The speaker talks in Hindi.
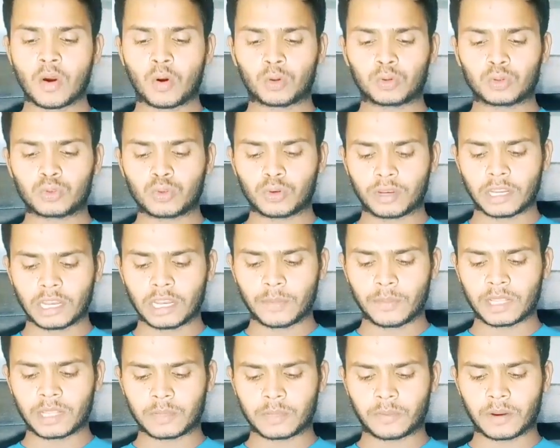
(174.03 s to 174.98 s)
और दोस्तों डेली
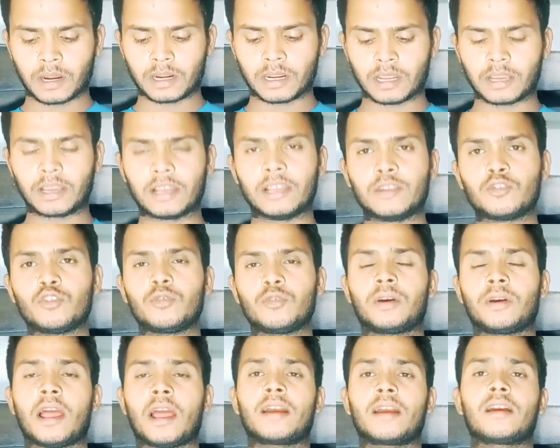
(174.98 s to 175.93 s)
बेसिस पर अंडर क्लीन जो
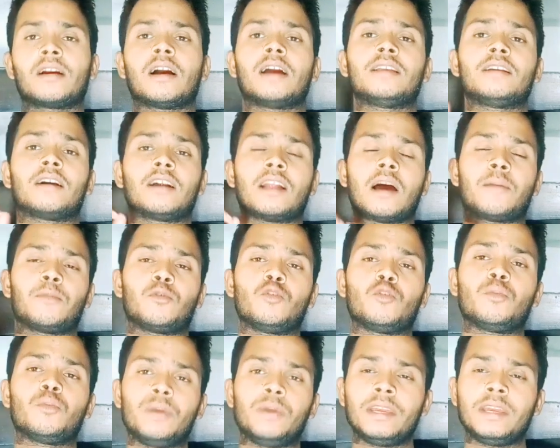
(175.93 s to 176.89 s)
कराएंगे गाइज अगर आप
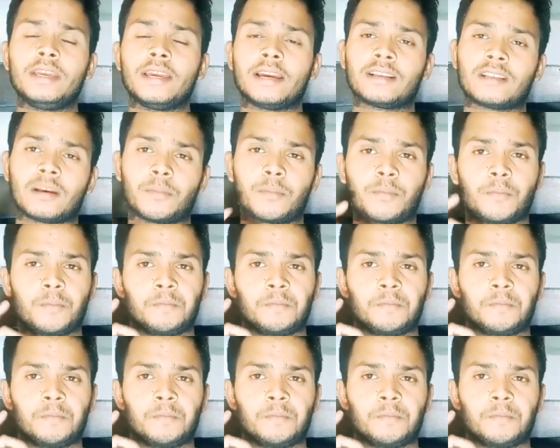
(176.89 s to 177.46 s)
लोग भी ऐसा